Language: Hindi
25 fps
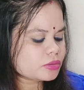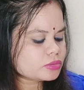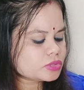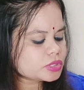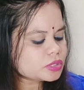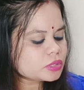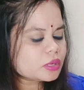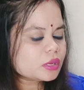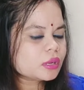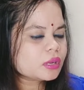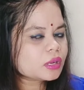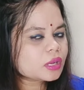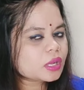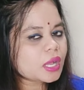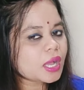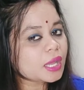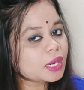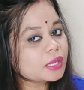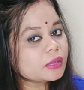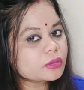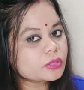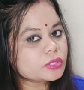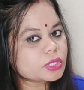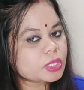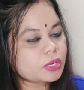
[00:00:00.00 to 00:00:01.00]
हो
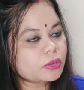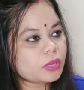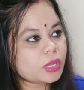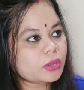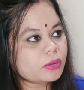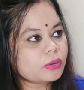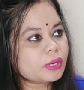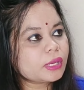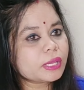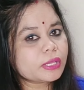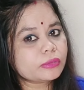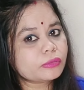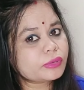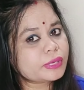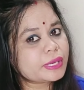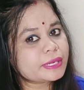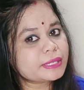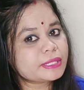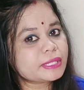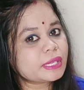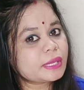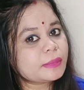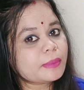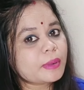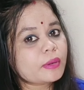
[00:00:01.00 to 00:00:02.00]
खाली कंचा लंका ओनली कितना रेड
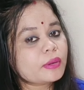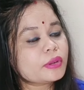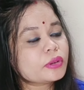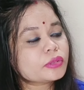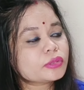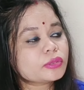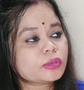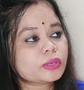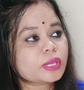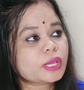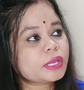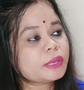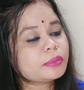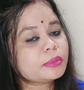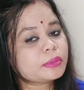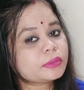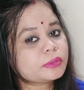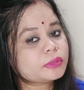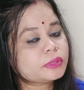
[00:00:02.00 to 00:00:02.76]
चिल्ली पाउडर तरकारी